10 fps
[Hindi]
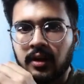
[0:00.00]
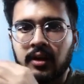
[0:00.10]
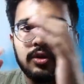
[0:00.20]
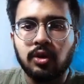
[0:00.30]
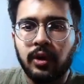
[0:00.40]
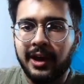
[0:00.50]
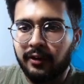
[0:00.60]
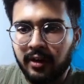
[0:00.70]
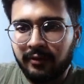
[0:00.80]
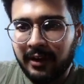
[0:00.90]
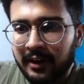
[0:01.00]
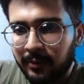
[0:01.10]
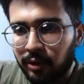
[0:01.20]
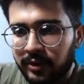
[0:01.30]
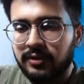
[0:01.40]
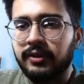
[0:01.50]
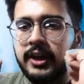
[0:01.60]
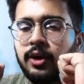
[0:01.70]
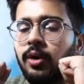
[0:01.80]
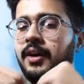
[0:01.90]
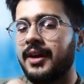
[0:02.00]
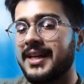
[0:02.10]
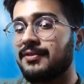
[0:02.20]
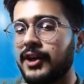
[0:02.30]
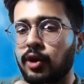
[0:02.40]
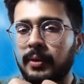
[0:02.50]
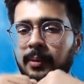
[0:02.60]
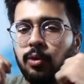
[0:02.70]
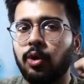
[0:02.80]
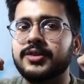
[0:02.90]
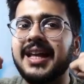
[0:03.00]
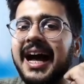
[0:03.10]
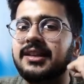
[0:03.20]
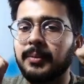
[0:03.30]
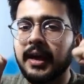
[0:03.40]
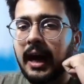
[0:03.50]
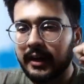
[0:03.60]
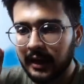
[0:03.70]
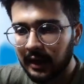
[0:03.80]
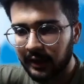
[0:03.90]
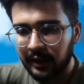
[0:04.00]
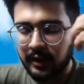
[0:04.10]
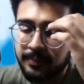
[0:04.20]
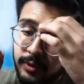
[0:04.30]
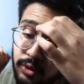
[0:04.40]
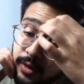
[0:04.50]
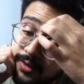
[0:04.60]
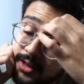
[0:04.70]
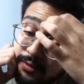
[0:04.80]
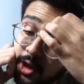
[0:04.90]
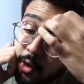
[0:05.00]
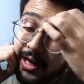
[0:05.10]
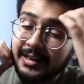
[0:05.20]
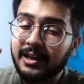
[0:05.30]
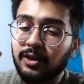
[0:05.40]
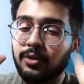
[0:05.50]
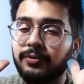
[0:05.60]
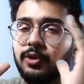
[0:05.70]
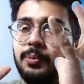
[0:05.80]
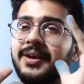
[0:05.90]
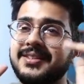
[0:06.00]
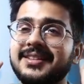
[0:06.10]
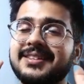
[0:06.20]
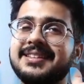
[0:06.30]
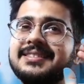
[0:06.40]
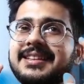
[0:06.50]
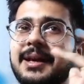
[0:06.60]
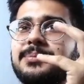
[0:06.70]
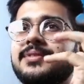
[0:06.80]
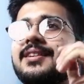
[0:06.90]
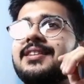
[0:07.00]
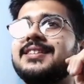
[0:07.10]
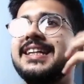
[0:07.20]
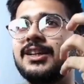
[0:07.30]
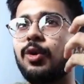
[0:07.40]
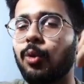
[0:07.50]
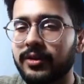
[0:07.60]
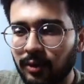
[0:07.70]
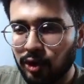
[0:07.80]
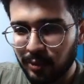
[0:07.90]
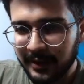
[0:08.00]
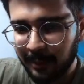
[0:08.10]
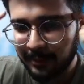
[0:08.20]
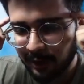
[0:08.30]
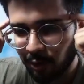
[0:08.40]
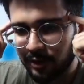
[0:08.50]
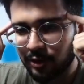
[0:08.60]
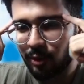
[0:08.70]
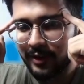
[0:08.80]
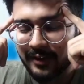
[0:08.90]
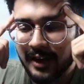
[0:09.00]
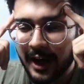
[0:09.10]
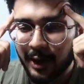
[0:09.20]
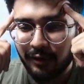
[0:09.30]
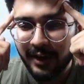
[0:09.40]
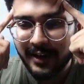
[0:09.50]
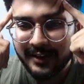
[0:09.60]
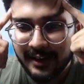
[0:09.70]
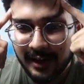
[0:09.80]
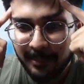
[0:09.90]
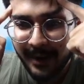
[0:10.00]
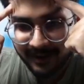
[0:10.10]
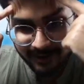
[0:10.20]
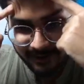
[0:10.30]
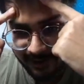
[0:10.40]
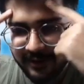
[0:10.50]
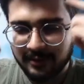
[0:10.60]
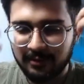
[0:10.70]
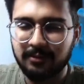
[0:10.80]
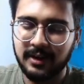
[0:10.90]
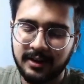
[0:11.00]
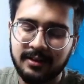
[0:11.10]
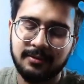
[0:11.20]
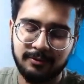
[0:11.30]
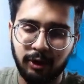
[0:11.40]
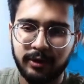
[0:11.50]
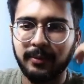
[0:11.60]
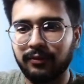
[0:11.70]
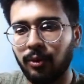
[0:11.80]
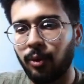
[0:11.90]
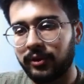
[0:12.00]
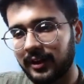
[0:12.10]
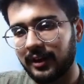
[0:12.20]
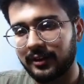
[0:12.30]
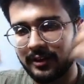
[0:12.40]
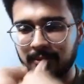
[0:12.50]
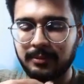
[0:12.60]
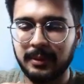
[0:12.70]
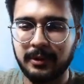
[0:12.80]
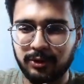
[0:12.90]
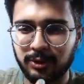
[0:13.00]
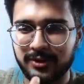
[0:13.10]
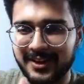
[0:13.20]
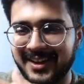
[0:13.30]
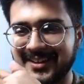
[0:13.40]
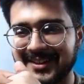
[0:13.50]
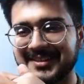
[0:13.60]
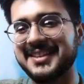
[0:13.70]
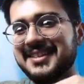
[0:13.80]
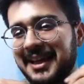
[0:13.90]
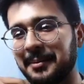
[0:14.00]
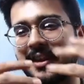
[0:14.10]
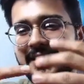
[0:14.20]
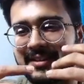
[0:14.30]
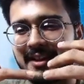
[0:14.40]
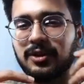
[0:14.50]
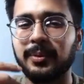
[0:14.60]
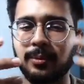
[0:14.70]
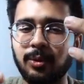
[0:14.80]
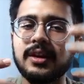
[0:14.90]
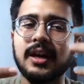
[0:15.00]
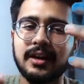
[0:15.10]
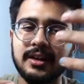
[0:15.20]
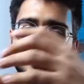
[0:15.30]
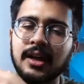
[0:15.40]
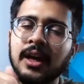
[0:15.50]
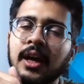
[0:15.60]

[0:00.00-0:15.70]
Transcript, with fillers: सो हेलो एवरीवन वेलकम टू दिस वीडियो इस वीडियो में हम लोग साथ में एक आर्टिकल लिखेंगे सो इन दिस वीडियो आई टेल यू फ्यू बेसिक टिप्स चीट कोड्स कुछ भी नाम ले लो थोड़ी सी काइंड ऑफ अनएथिकल प्रैक्टिस है लाइक like, what माई folks and other people used to say ये चीज़ नहीं बतानी चाहिए इसको प्रमोट नहीं करना चाहिए